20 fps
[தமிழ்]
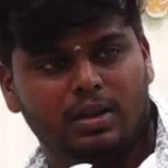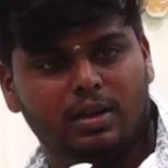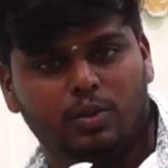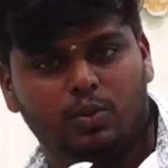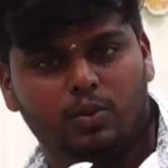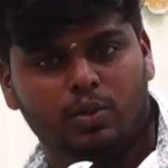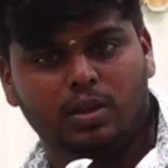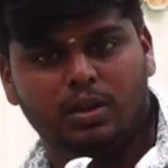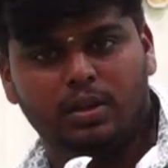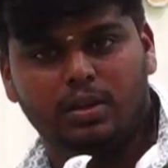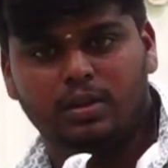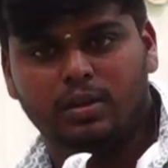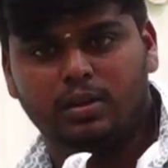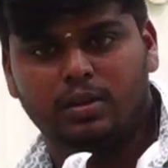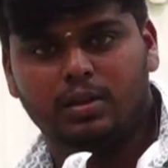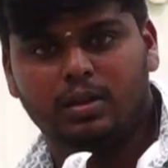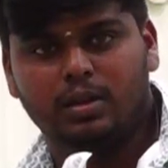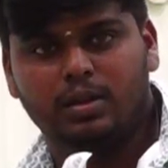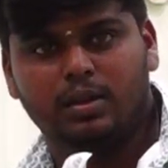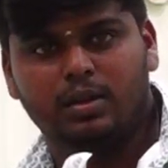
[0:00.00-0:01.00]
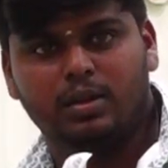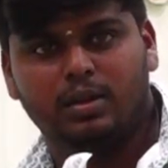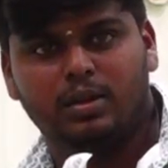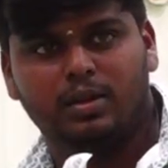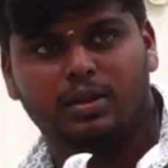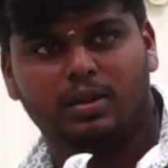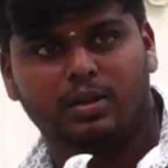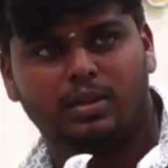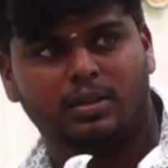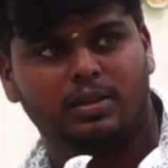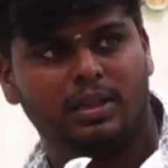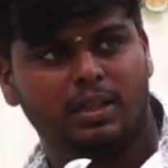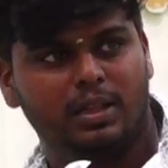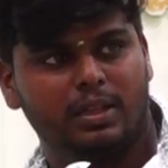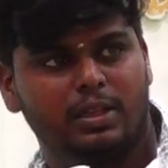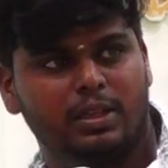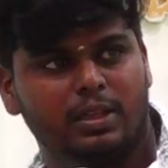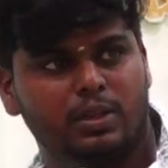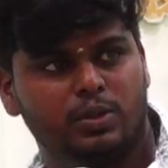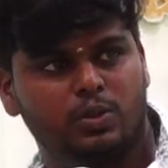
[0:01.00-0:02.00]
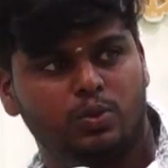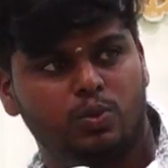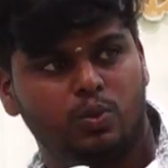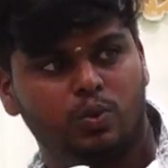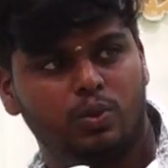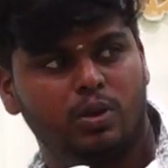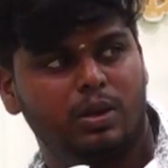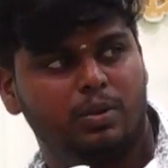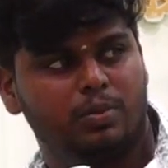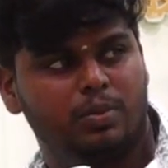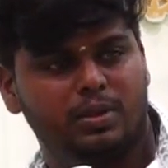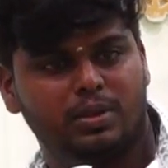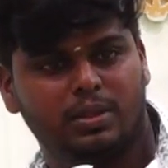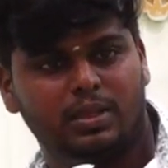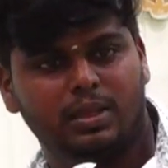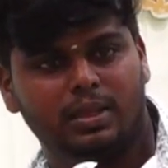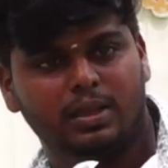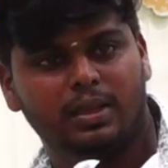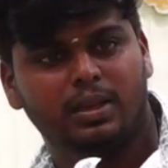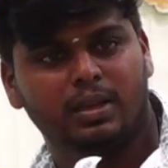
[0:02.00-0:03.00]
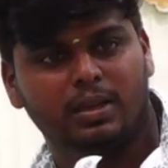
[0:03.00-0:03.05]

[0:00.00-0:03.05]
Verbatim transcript: ஒரு இயற்கை சூழலை பற்றி